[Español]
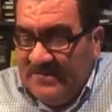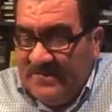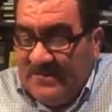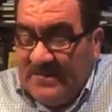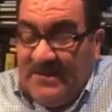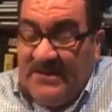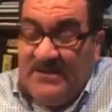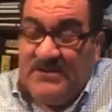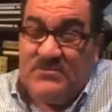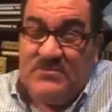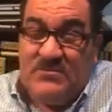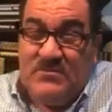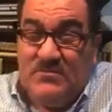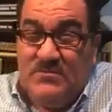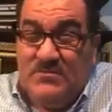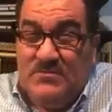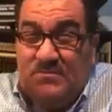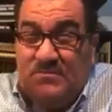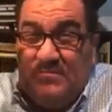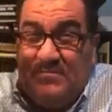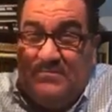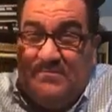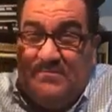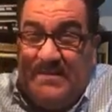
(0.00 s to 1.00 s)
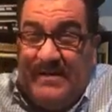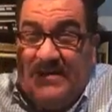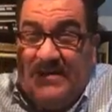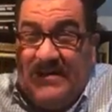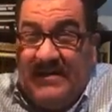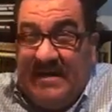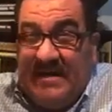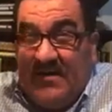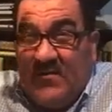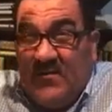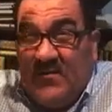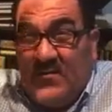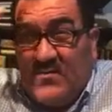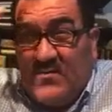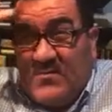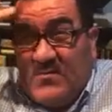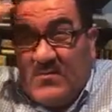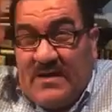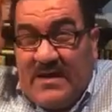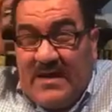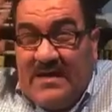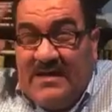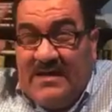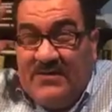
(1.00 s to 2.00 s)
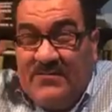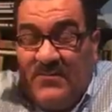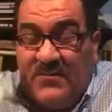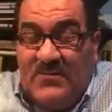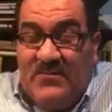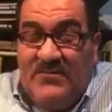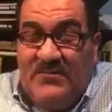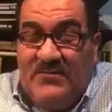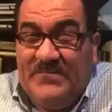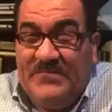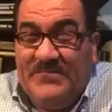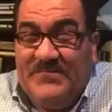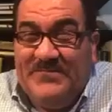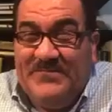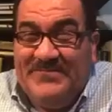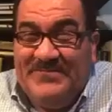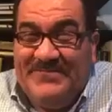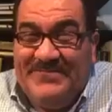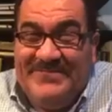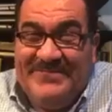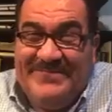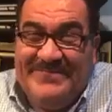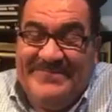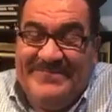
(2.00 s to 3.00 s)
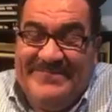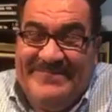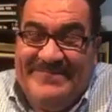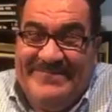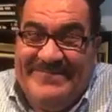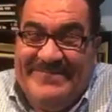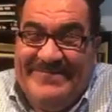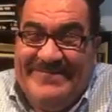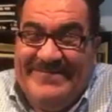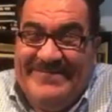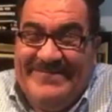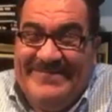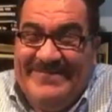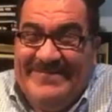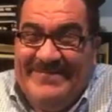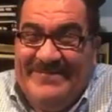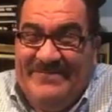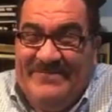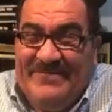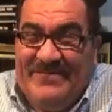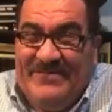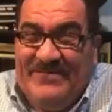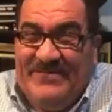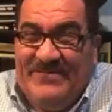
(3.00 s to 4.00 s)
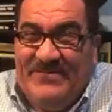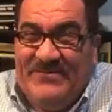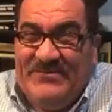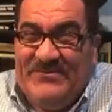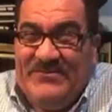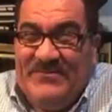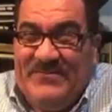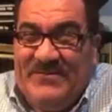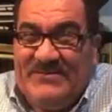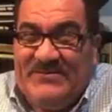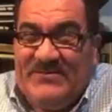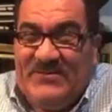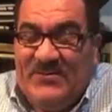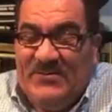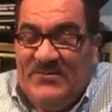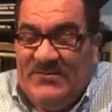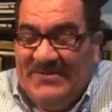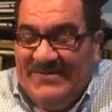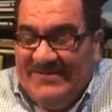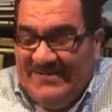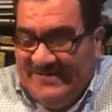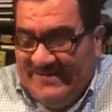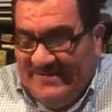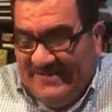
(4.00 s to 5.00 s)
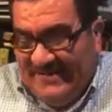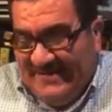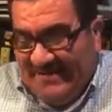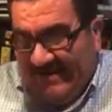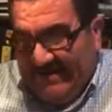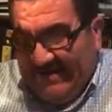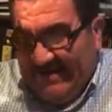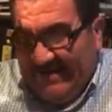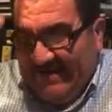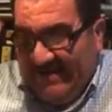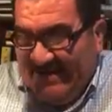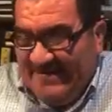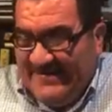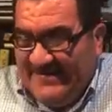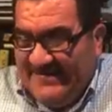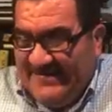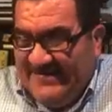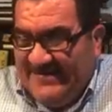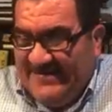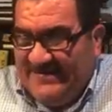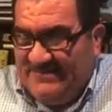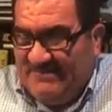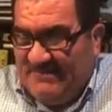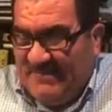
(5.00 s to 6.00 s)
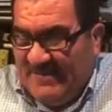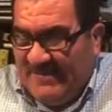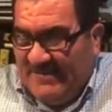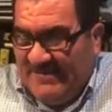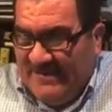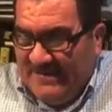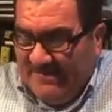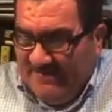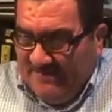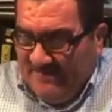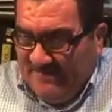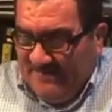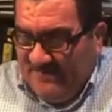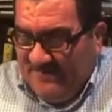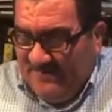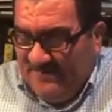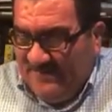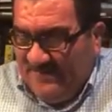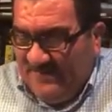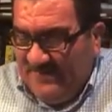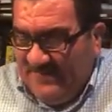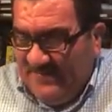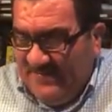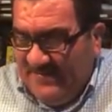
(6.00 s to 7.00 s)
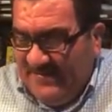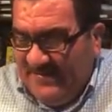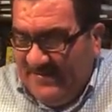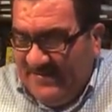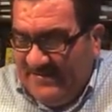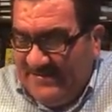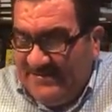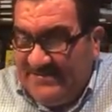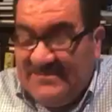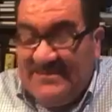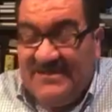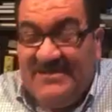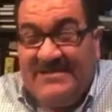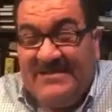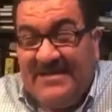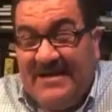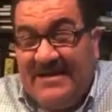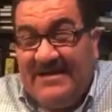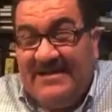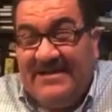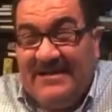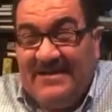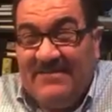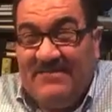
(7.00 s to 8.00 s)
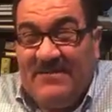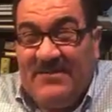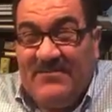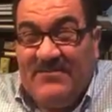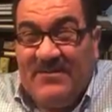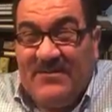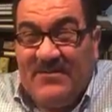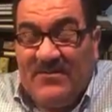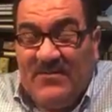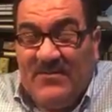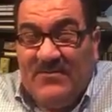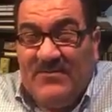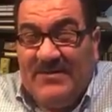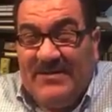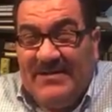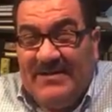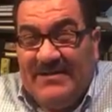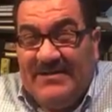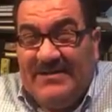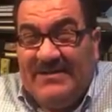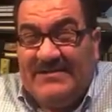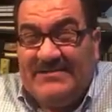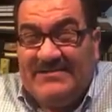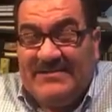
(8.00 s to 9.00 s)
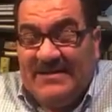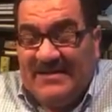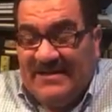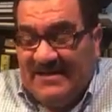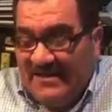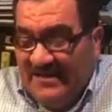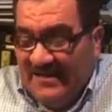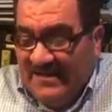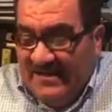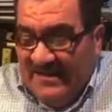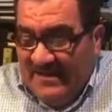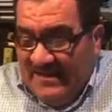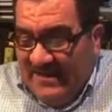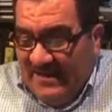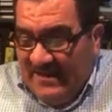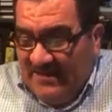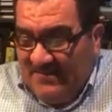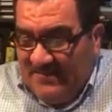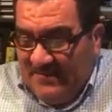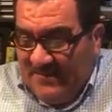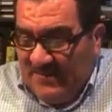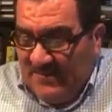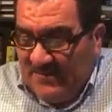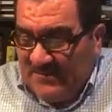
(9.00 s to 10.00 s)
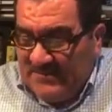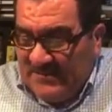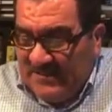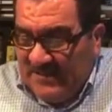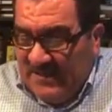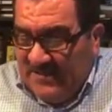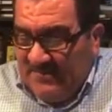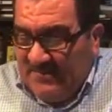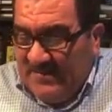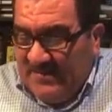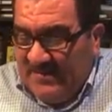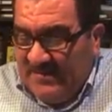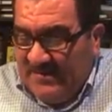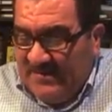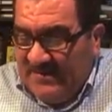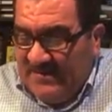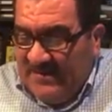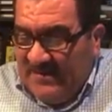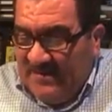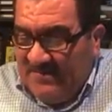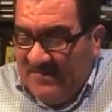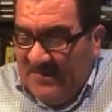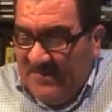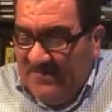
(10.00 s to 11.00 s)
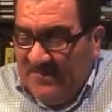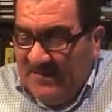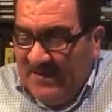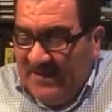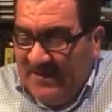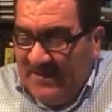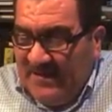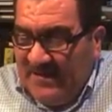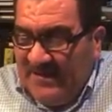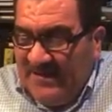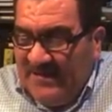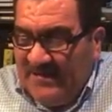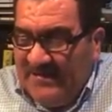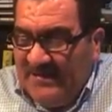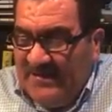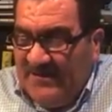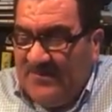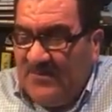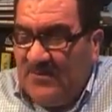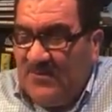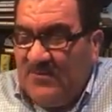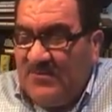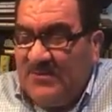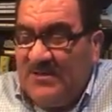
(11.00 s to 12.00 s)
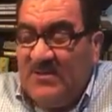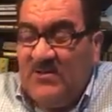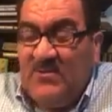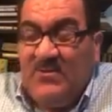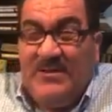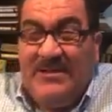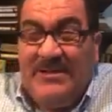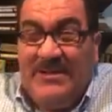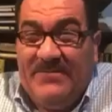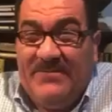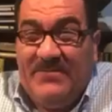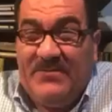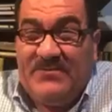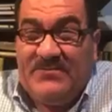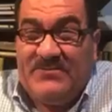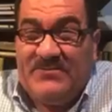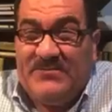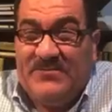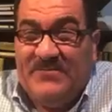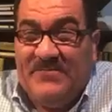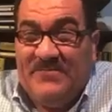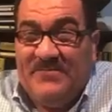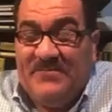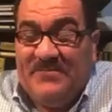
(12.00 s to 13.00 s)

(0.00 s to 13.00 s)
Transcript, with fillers: que es un predicador calvo, pero mucho más joven, allá en España, cita al hermano Aarón y dice, el video se llama La Biblia, el libro de los libros.